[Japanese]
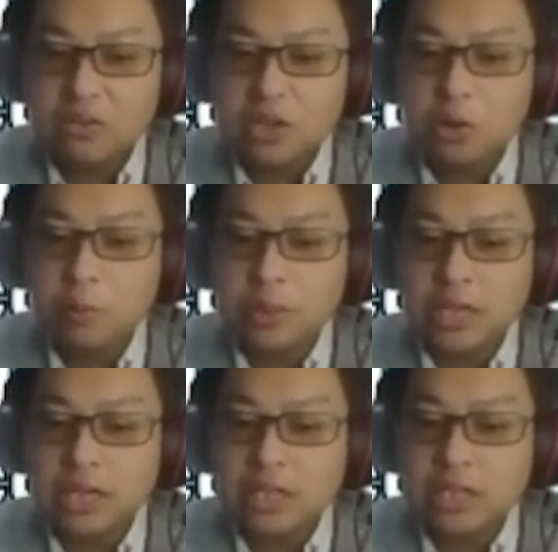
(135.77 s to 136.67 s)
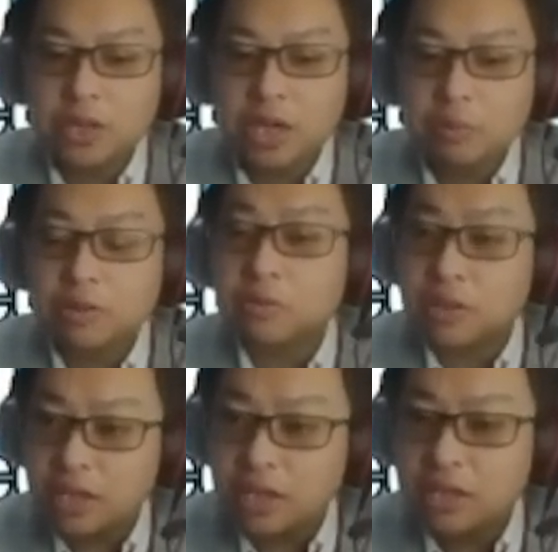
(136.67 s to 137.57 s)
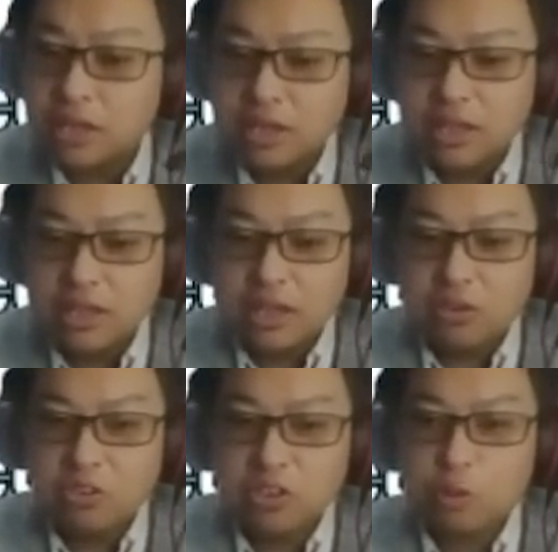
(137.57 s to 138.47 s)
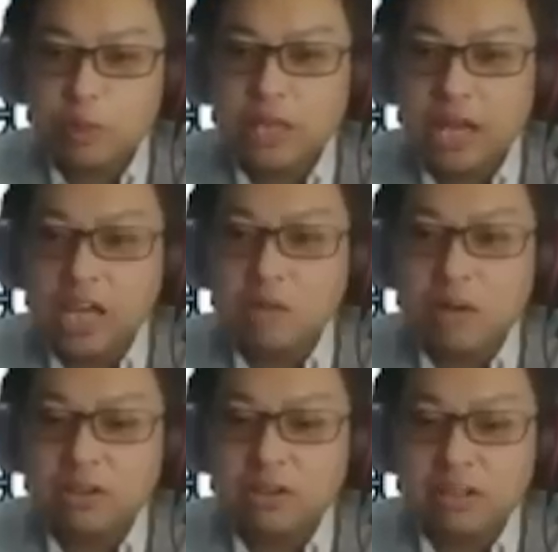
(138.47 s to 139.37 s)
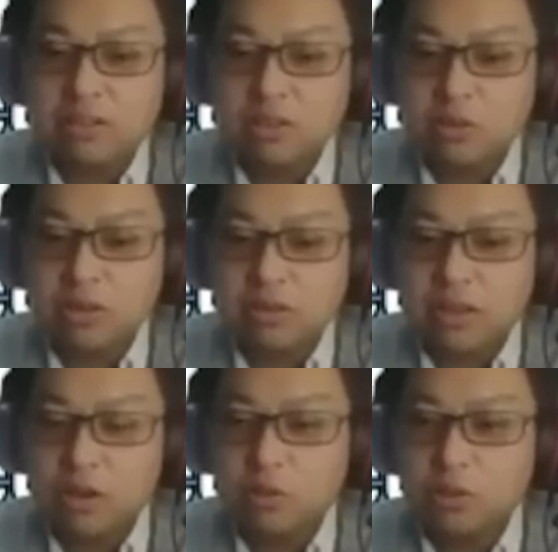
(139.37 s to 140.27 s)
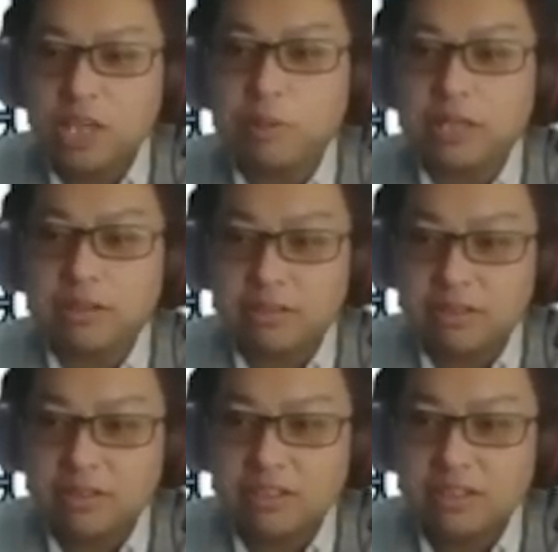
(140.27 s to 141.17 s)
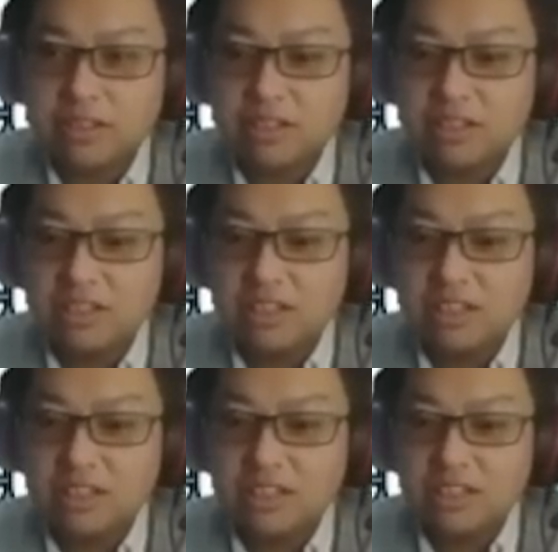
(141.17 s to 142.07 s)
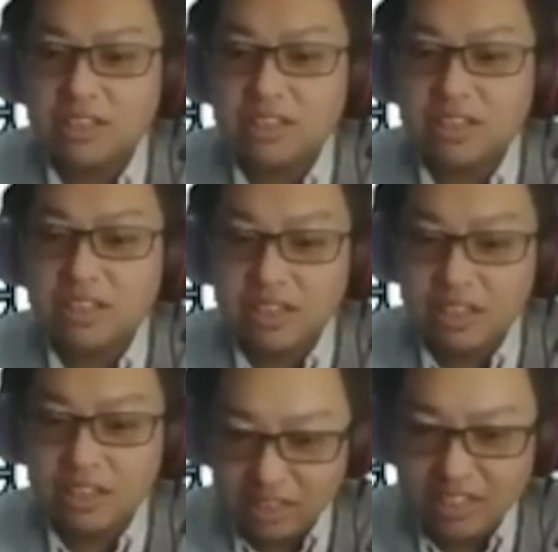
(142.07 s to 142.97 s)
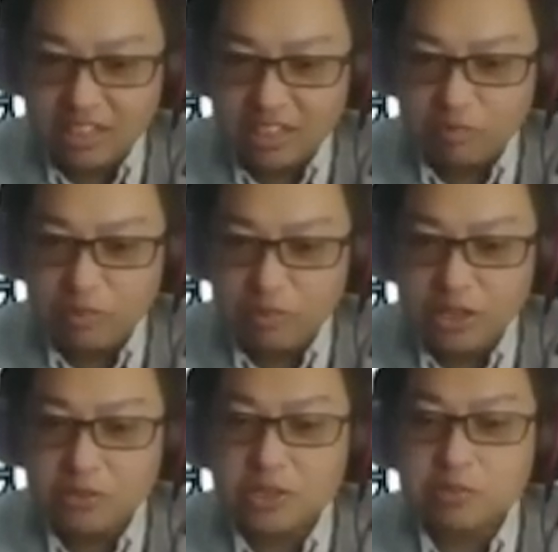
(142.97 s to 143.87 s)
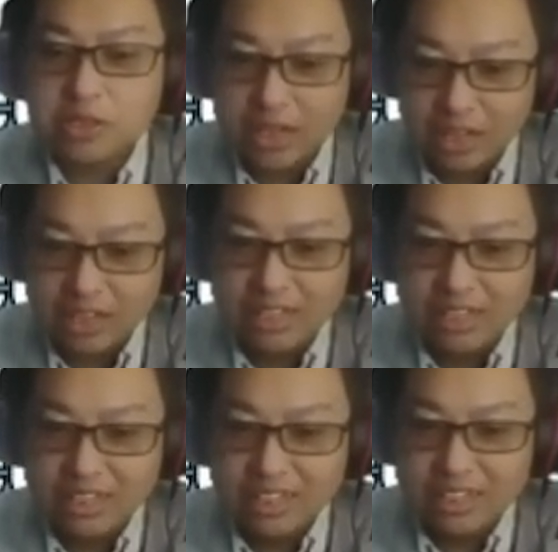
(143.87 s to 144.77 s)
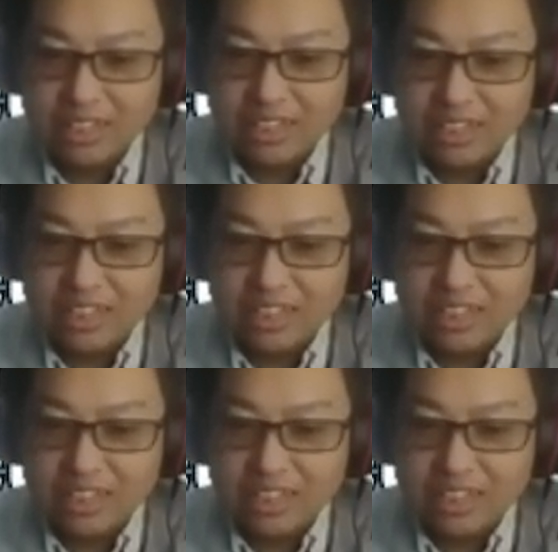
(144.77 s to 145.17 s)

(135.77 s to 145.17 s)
あの、日本も戦ったことありますよね。うんうんうんオスピナが今、アルナスルの正ゴールキーパーです。なあそうかいな。ええうん。びっくりしました。びっくりしたね。